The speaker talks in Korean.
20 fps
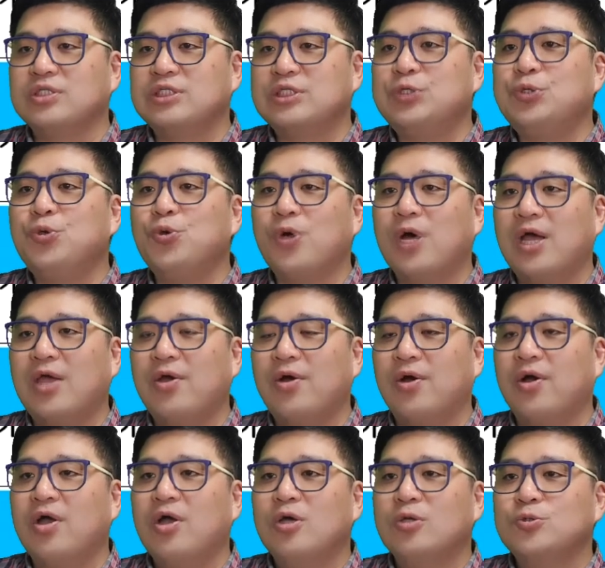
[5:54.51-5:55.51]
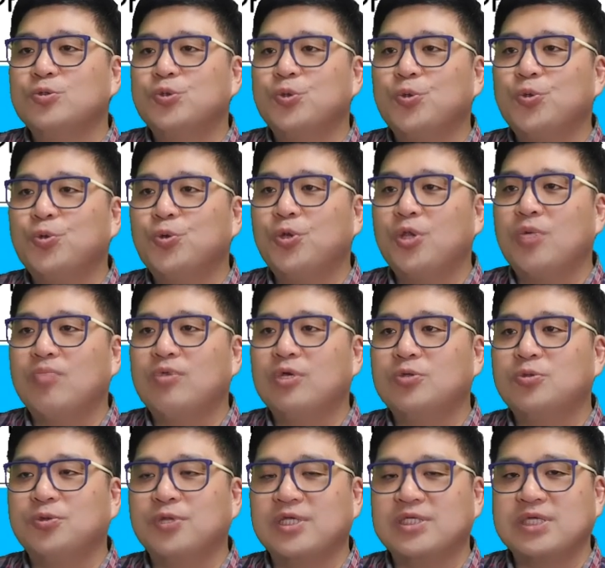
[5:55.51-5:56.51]
증용하여 총동원 업무에
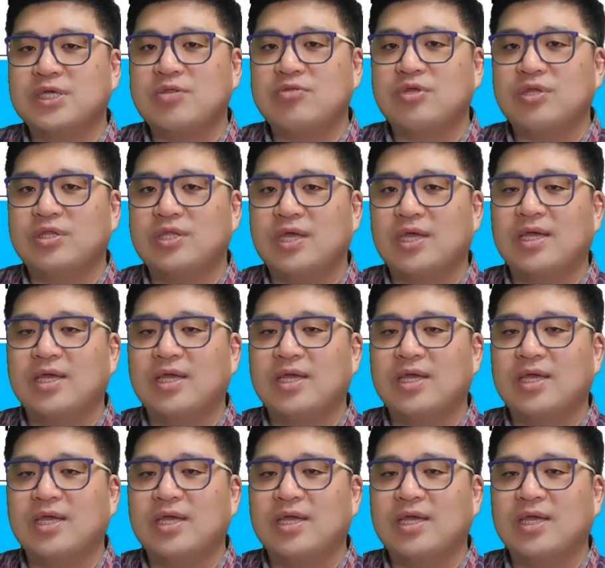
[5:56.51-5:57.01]
종사시킬 수 있다.